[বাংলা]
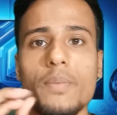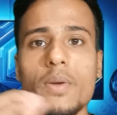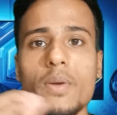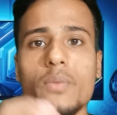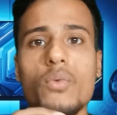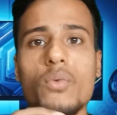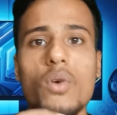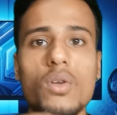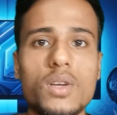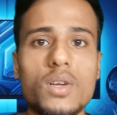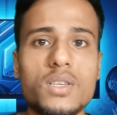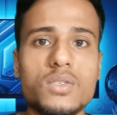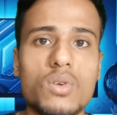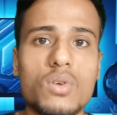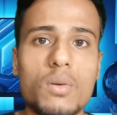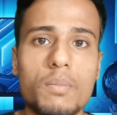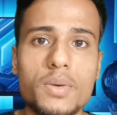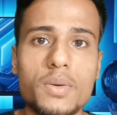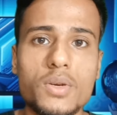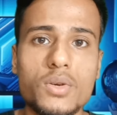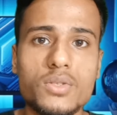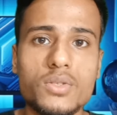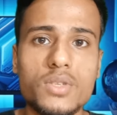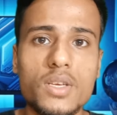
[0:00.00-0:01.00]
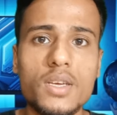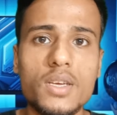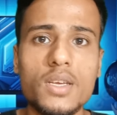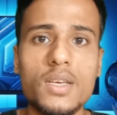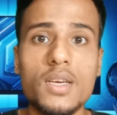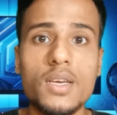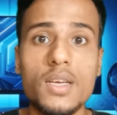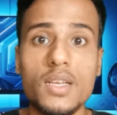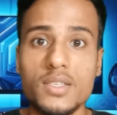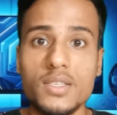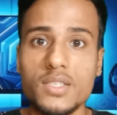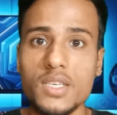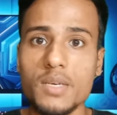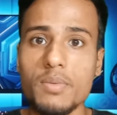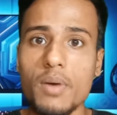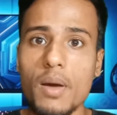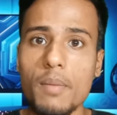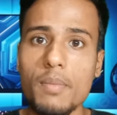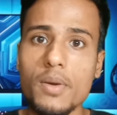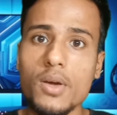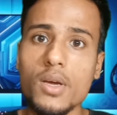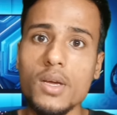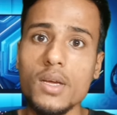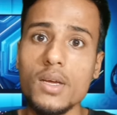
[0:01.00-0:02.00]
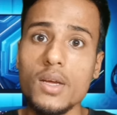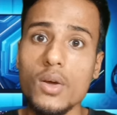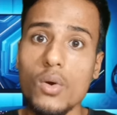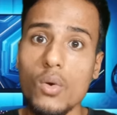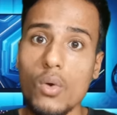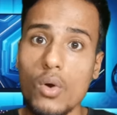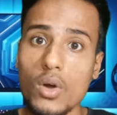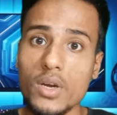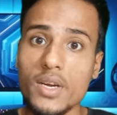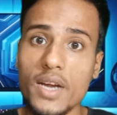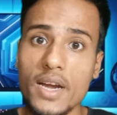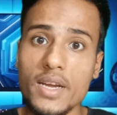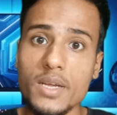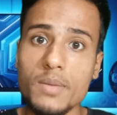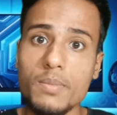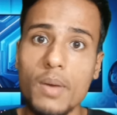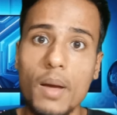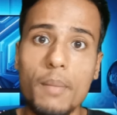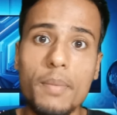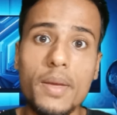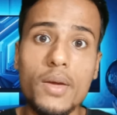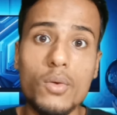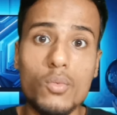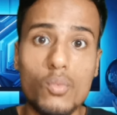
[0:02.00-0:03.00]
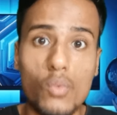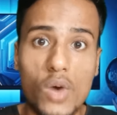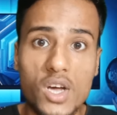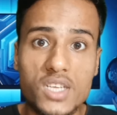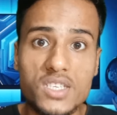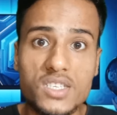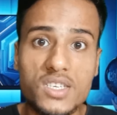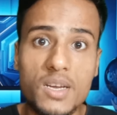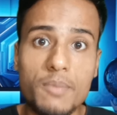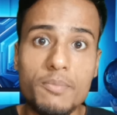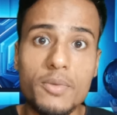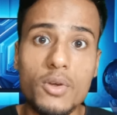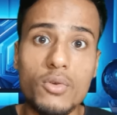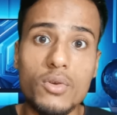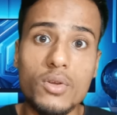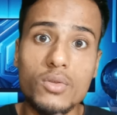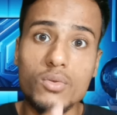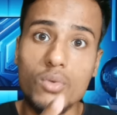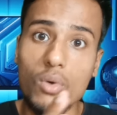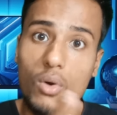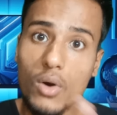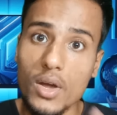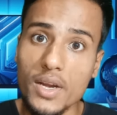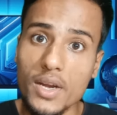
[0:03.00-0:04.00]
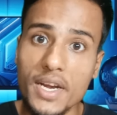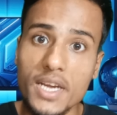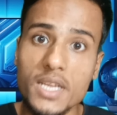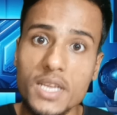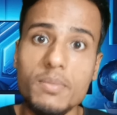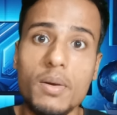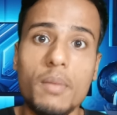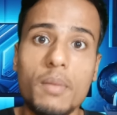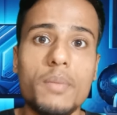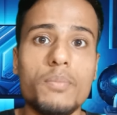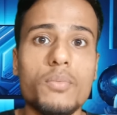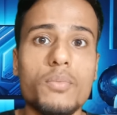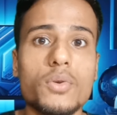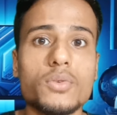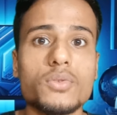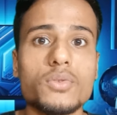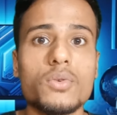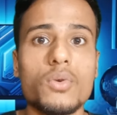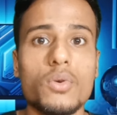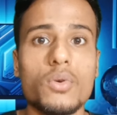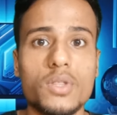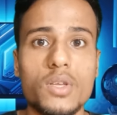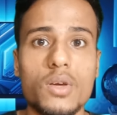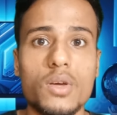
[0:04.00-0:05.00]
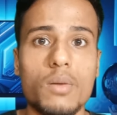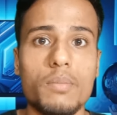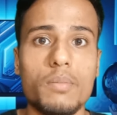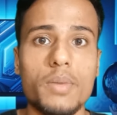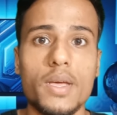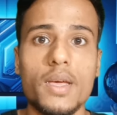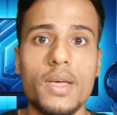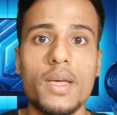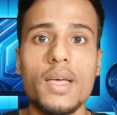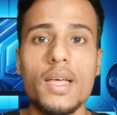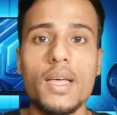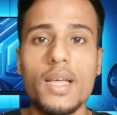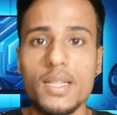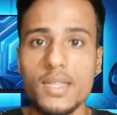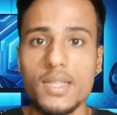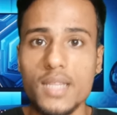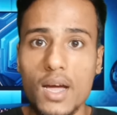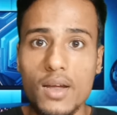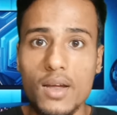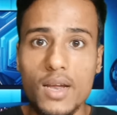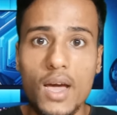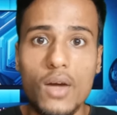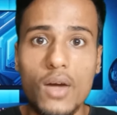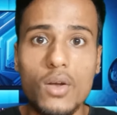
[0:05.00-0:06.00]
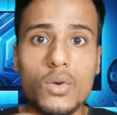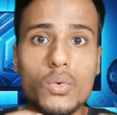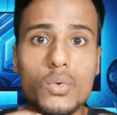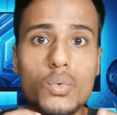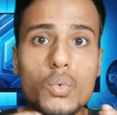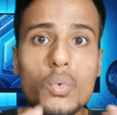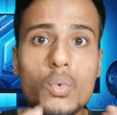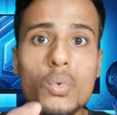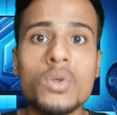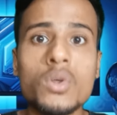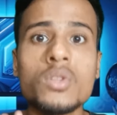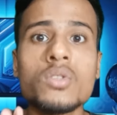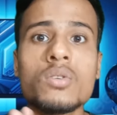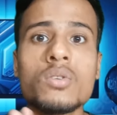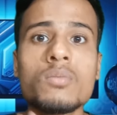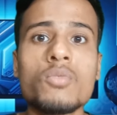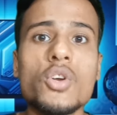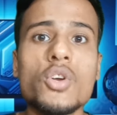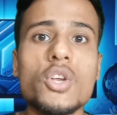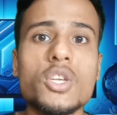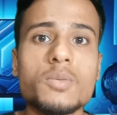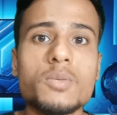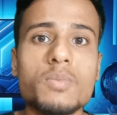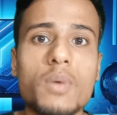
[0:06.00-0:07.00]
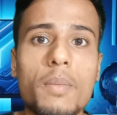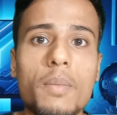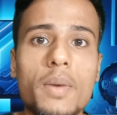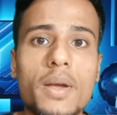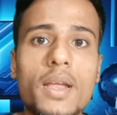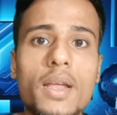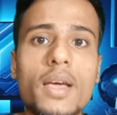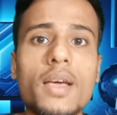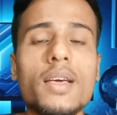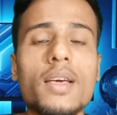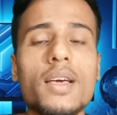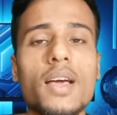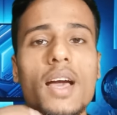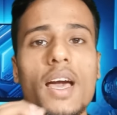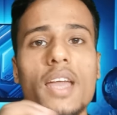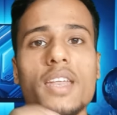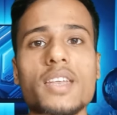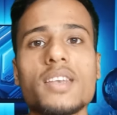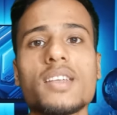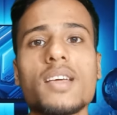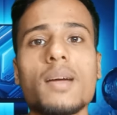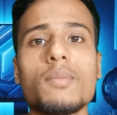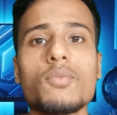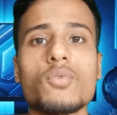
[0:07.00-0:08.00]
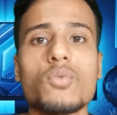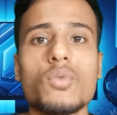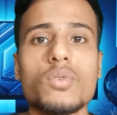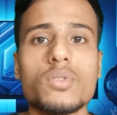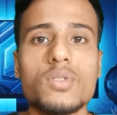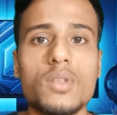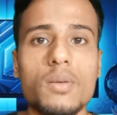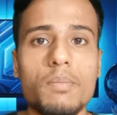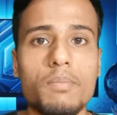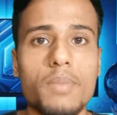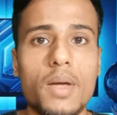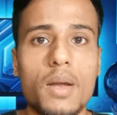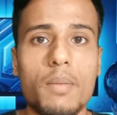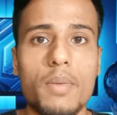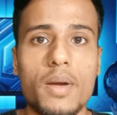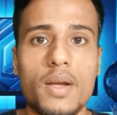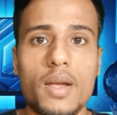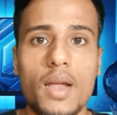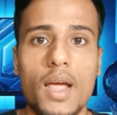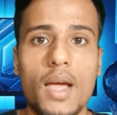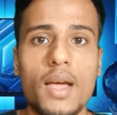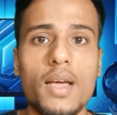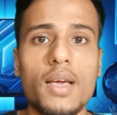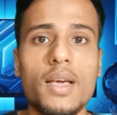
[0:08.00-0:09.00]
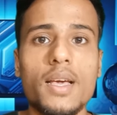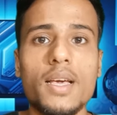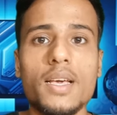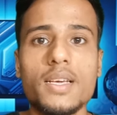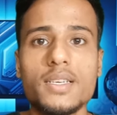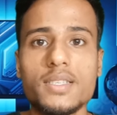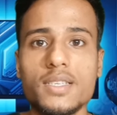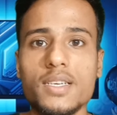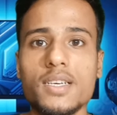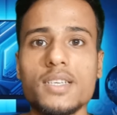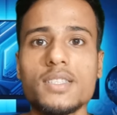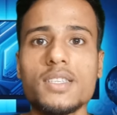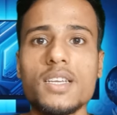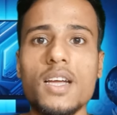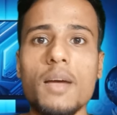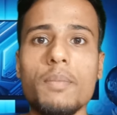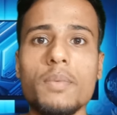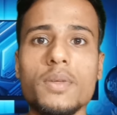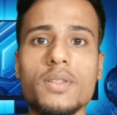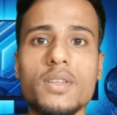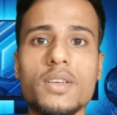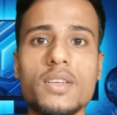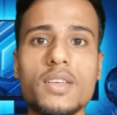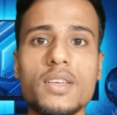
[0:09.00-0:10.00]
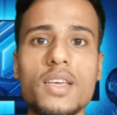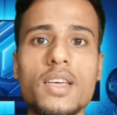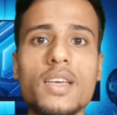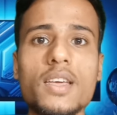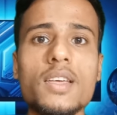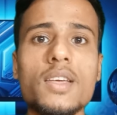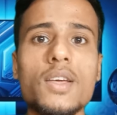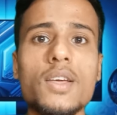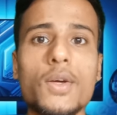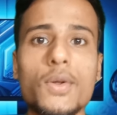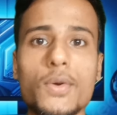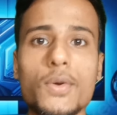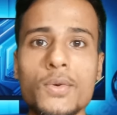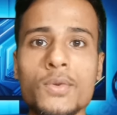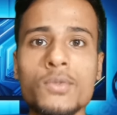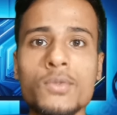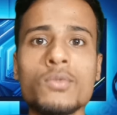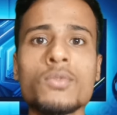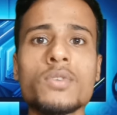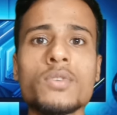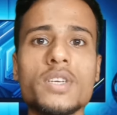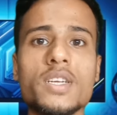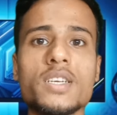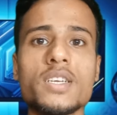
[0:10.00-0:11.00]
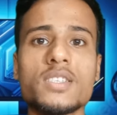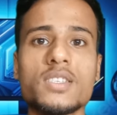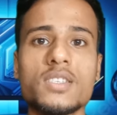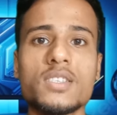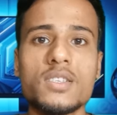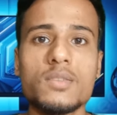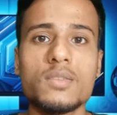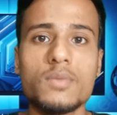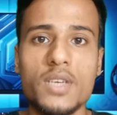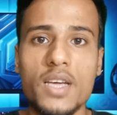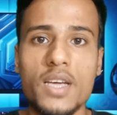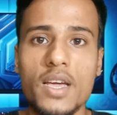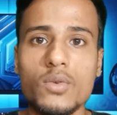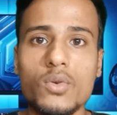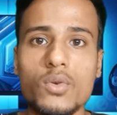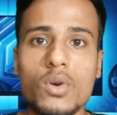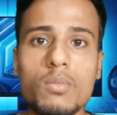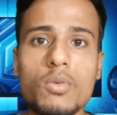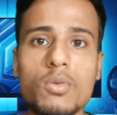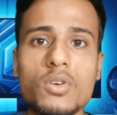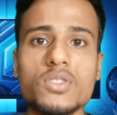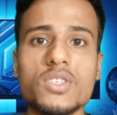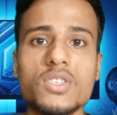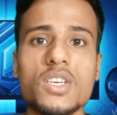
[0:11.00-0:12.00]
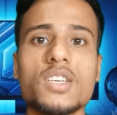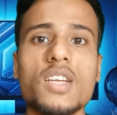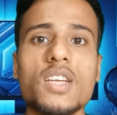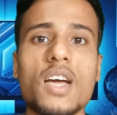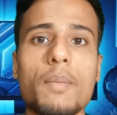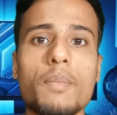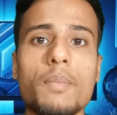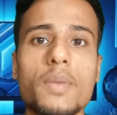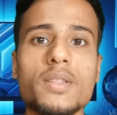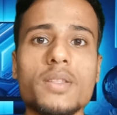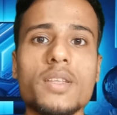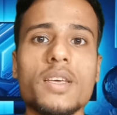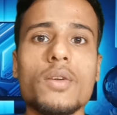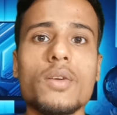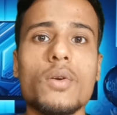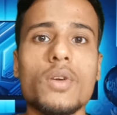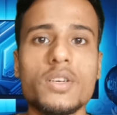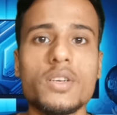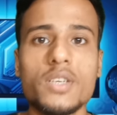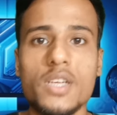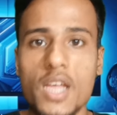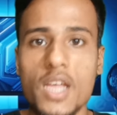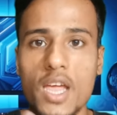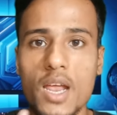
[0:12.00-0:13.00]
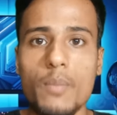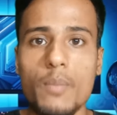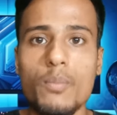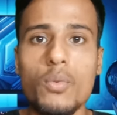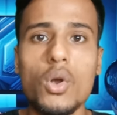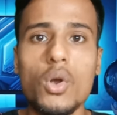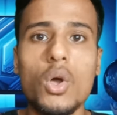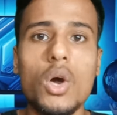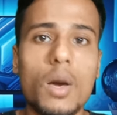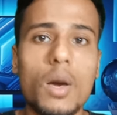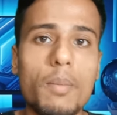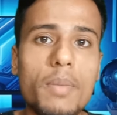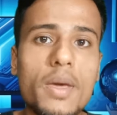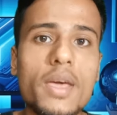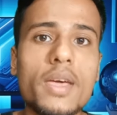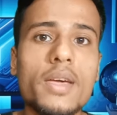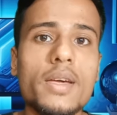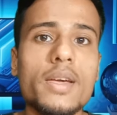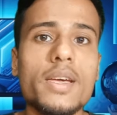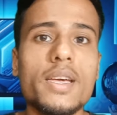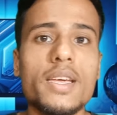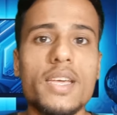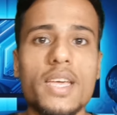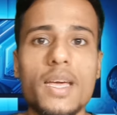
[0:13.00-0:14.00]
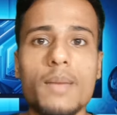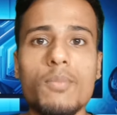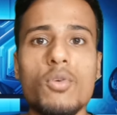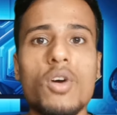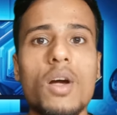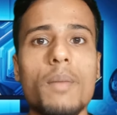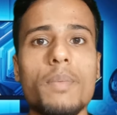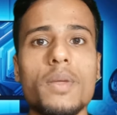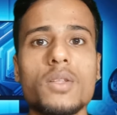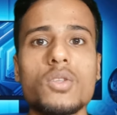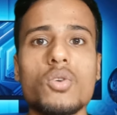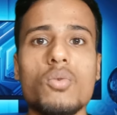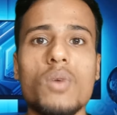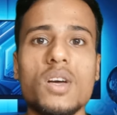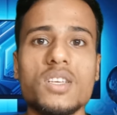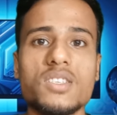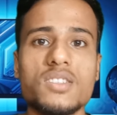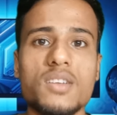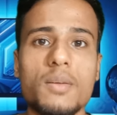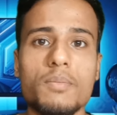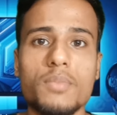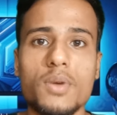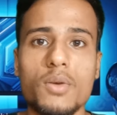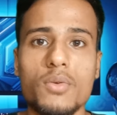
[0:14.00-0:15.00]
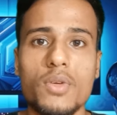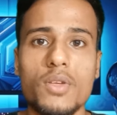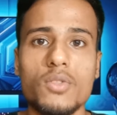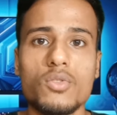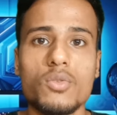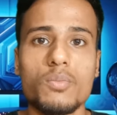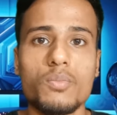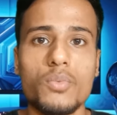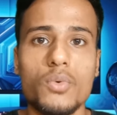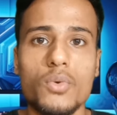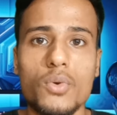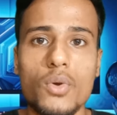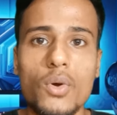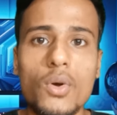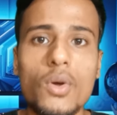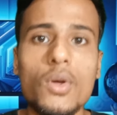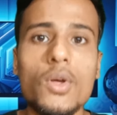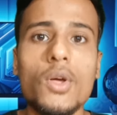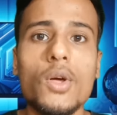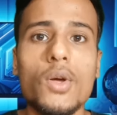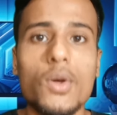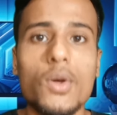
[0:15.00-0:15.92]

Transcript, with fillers: আপনার ফলোয়ার্স কমপ্লিট হচ্ছে যেভাবে অর্গানিকভাবে ওয়াচ টাইমটা কিন্তু অর্গানিকভাবে প্রয়োজন হতে হবে তা না হলে কোনোদিনও মনিটাইজ পাবেন না আর ইনকামও করতে পারবেন না সেক্ষেত্রে আপনাদেরকে নতুন টিপস শেয়ার করব যেটা আপনাদের অনেকটাই হেল্পফুল হবে এবং আপনাদের ওয়াচ টাইমটাও কিন্তু পূর্ণ